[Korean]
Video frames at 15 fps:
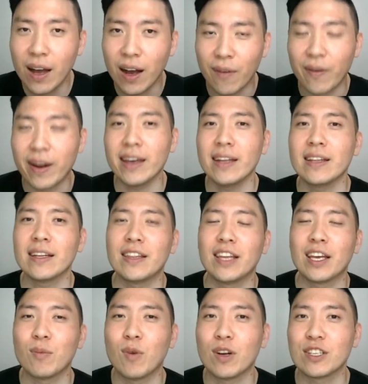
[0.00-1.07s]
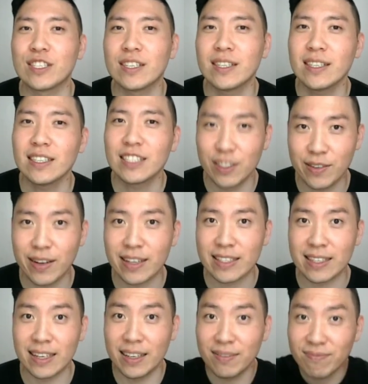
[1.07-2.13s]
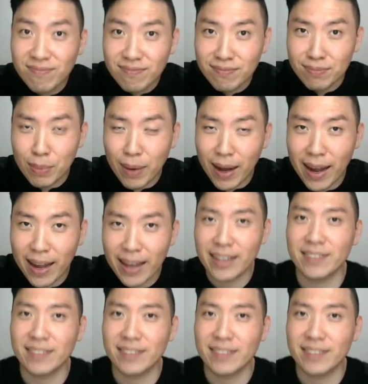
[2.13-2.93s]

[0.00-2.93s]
Alright, thank you for watching. See you next time. Bye.